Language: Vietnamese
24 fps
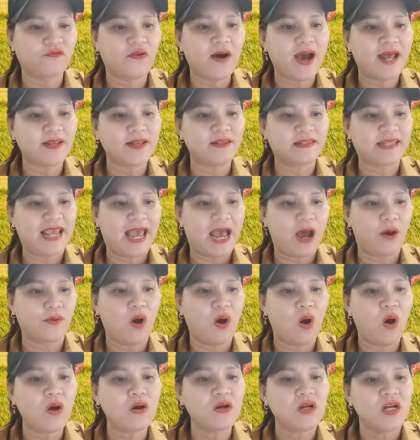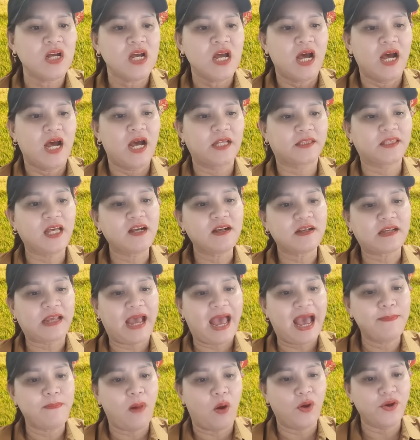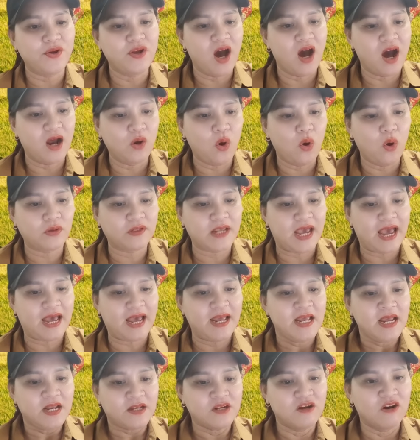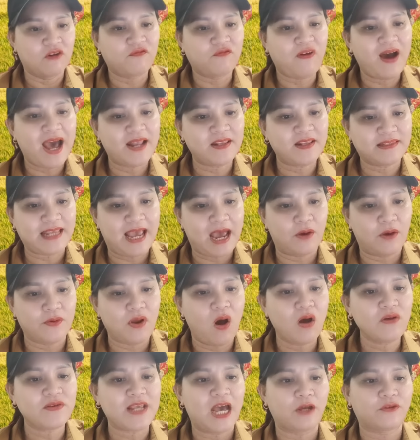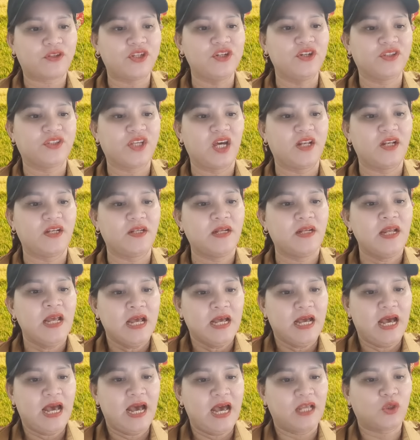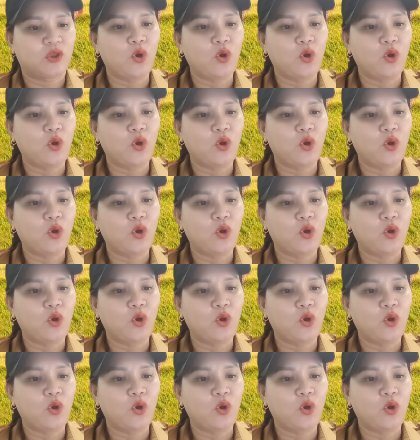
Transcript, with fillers: fan chào đón à, tất cả mọi nơi luôn và được fan chào đón vào chương trình à,